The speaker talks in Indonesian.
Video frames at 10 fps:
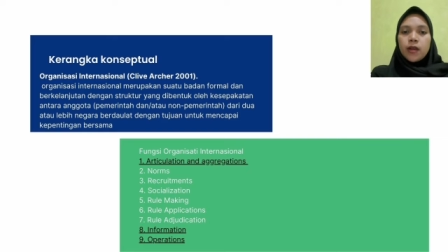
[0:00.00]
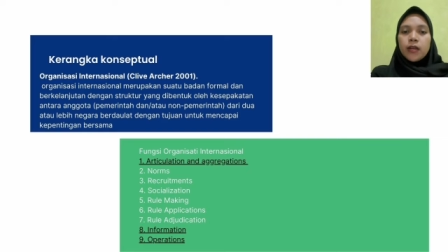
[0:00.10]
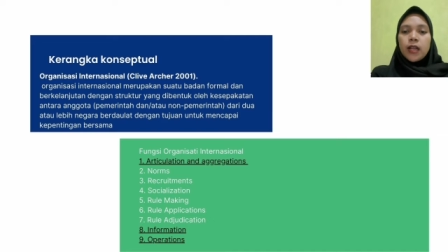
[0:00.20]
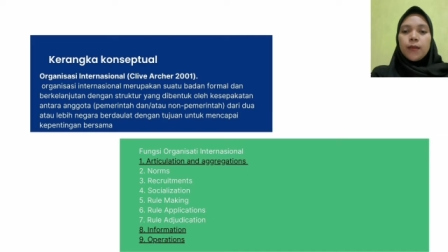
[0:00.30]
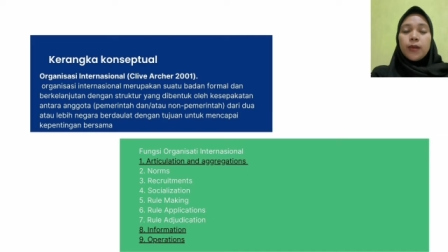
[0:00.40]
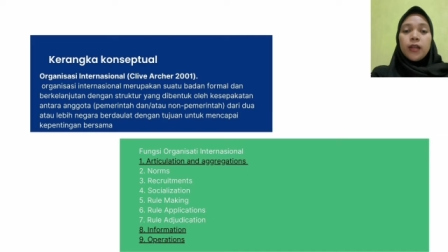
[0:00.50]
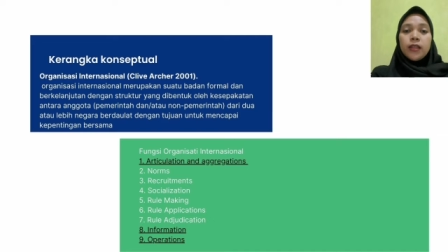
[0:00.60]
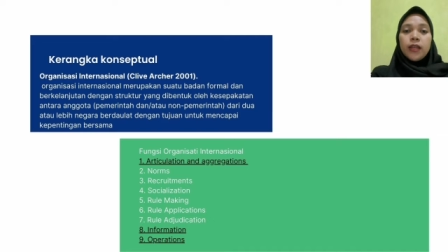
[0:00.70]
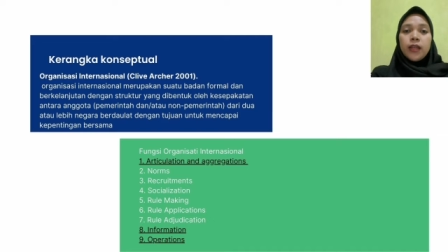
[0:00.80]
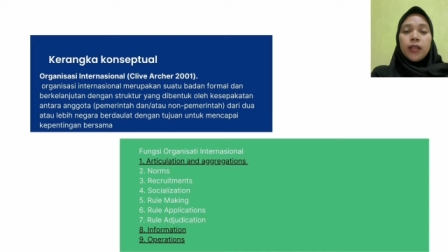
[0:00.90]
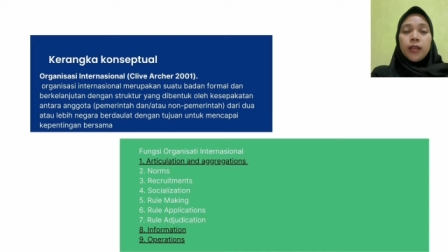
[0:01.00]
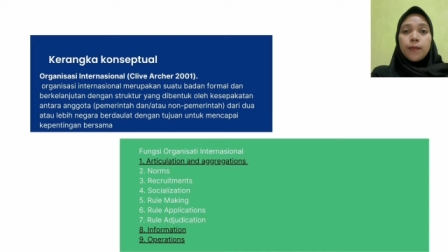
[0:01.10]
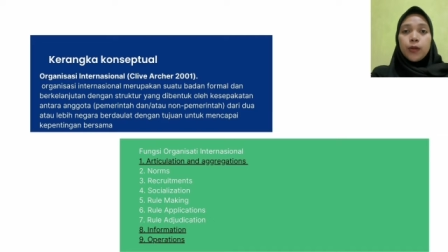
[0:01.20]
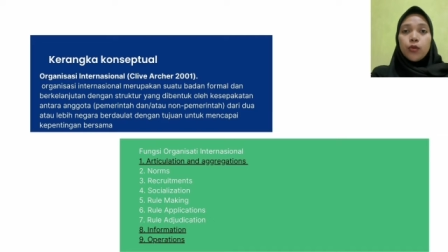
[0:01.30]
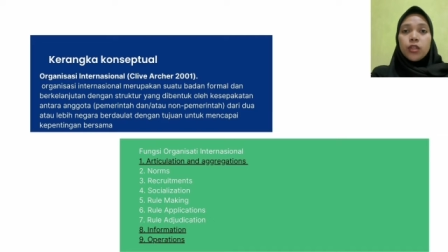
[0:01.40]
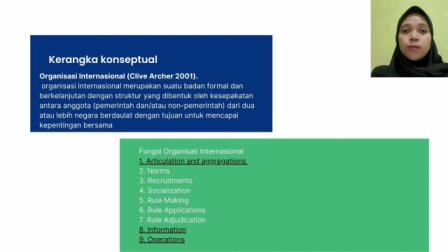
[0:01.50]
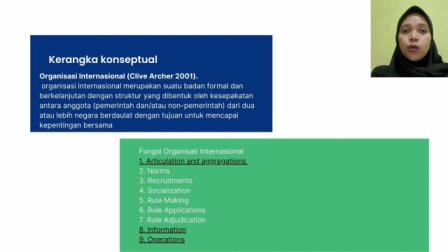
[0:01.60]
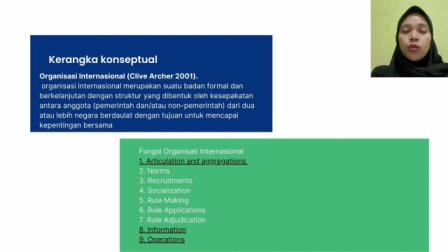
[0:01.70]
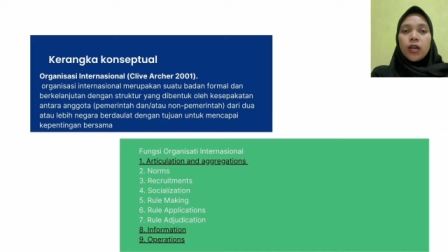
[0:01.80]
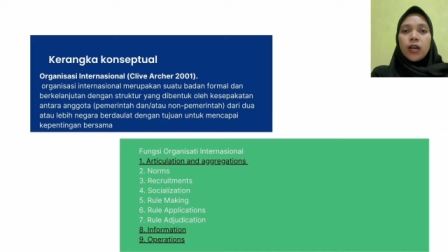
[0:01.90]
Dalam penelitian ini, penulis
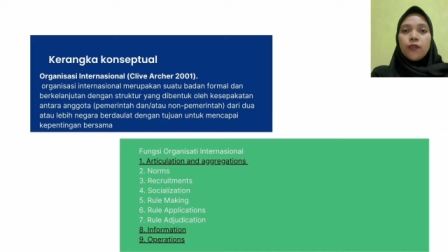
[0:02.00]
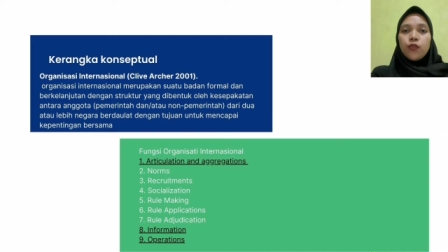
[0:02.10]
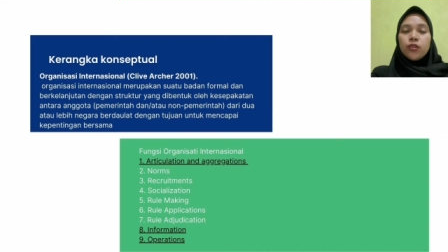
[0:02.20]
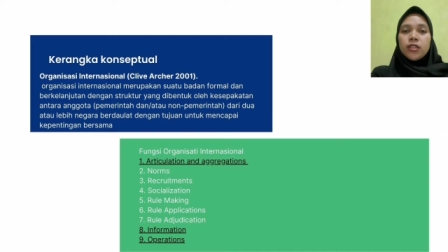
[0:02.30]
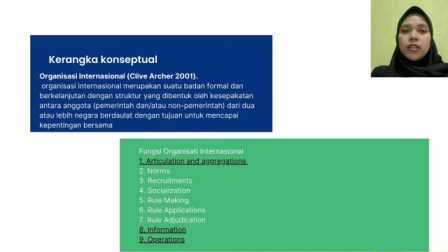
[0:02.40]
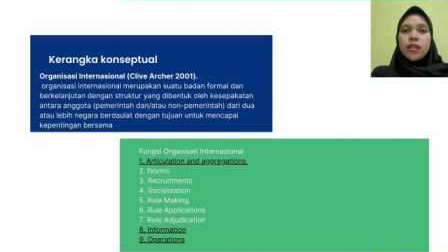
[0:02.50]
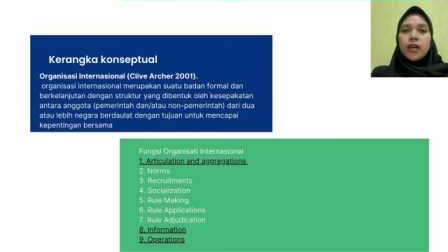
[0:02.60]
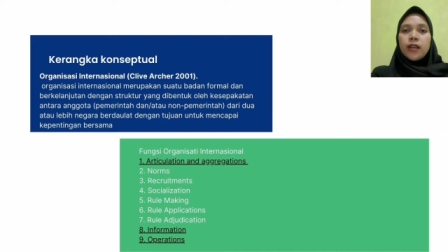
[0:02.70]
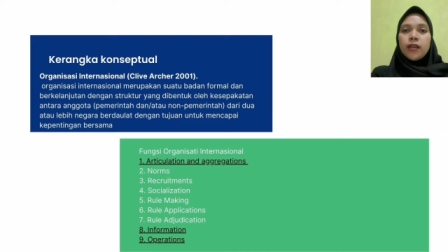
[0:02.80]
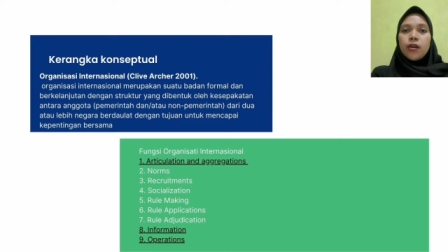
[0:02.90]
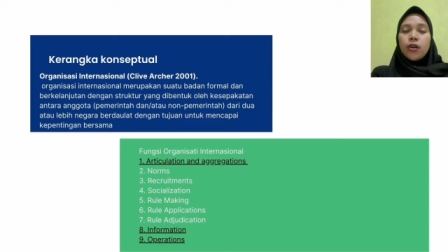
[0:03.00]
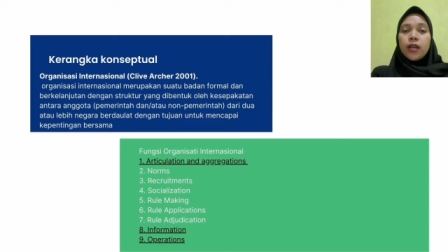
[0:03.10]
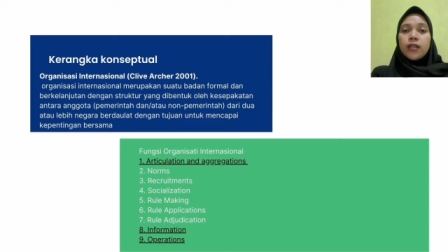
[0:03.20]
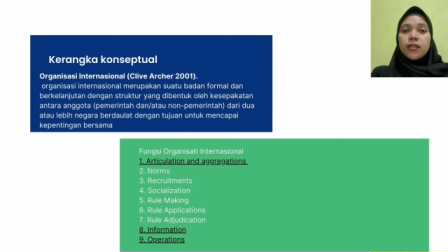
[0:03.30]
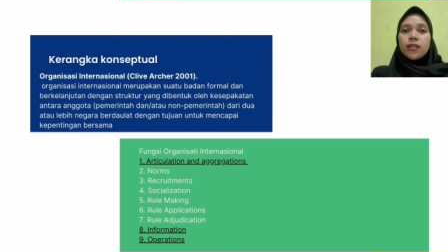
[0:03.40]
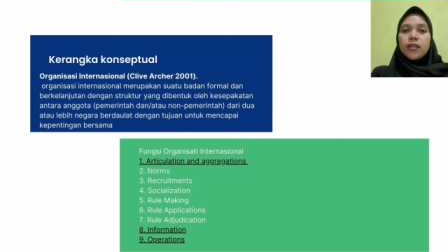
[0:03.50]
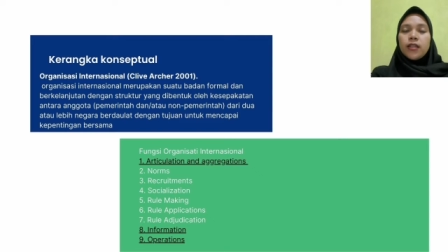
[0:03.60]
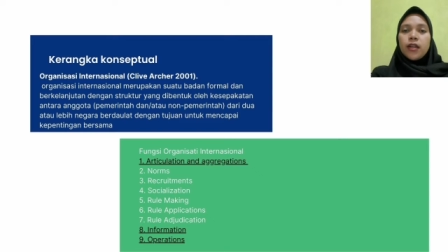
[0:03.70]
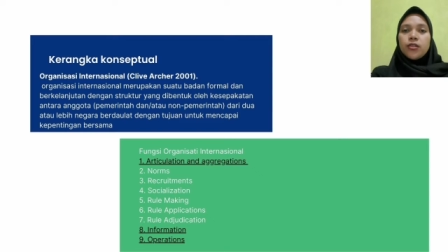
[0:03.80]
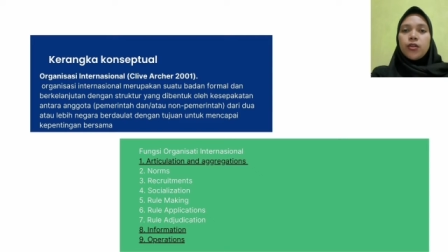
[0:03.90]
menggunakan fungsi dari organisasi
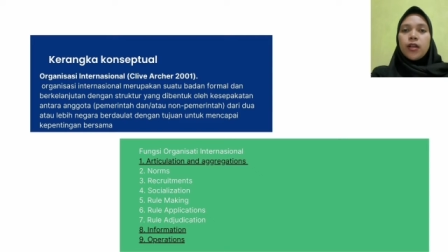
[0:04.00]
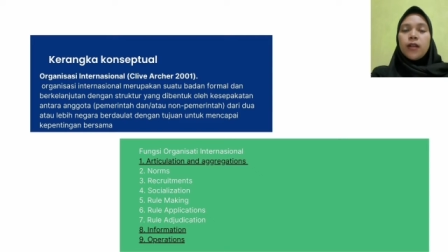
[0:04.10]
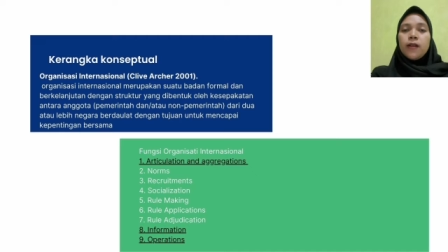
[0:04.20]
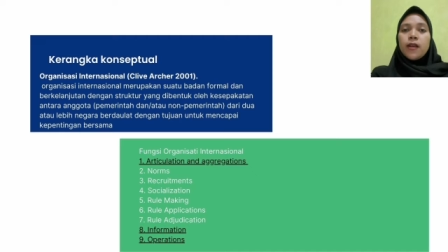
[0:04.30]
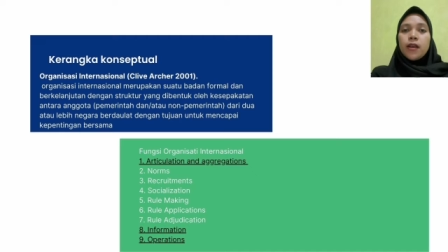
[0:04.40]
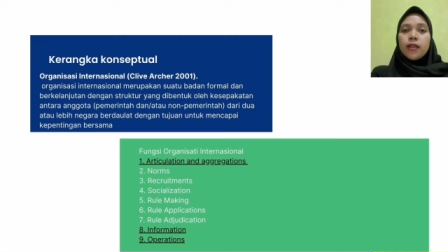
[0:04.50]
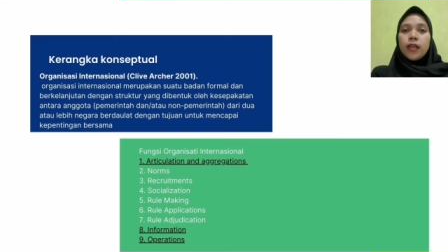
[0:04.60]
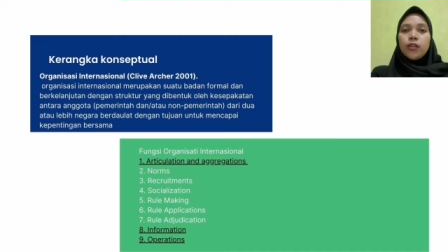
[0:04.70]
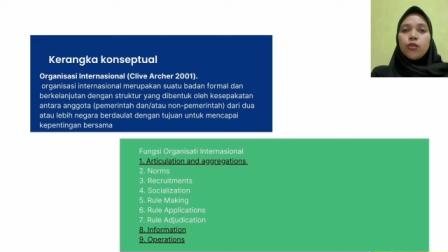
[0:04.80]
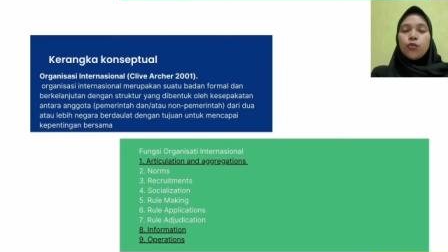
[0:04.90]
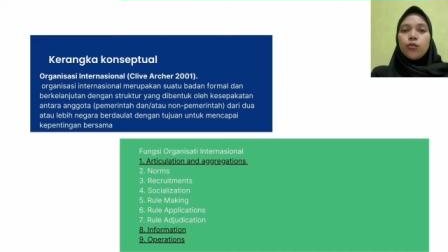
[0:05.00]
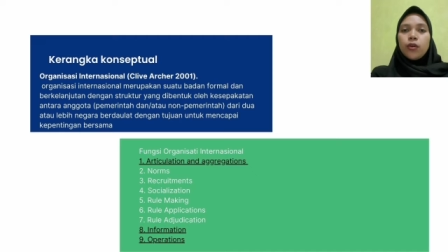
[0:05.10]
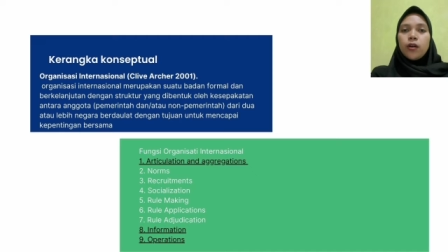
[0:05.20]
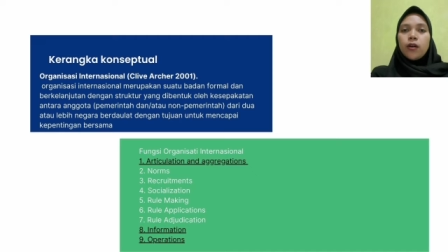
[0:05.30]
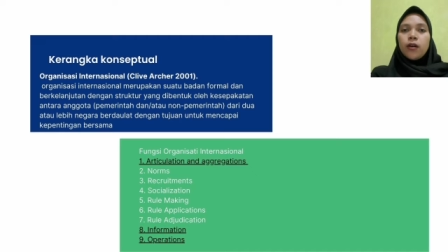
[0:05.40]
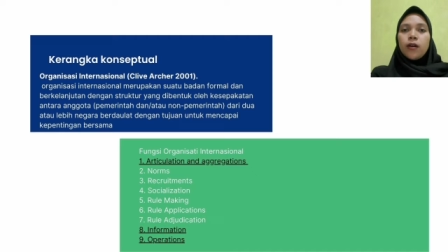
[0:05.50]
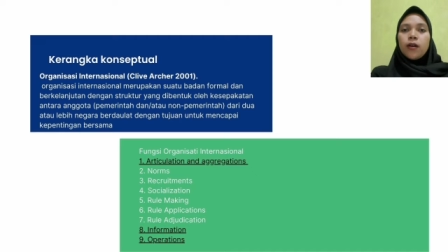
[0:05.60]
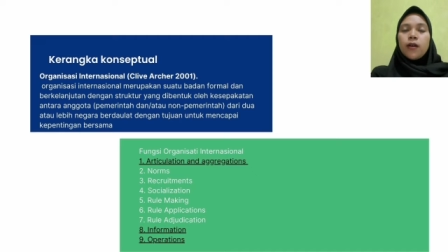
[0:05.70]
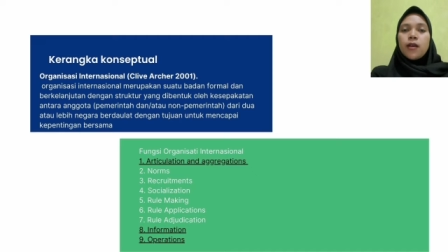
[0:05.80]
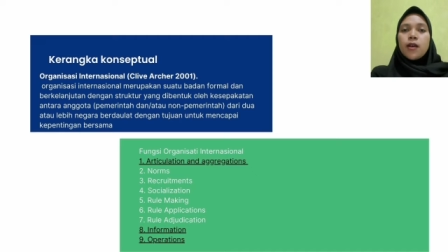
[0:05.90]
internasional, yaitu uh,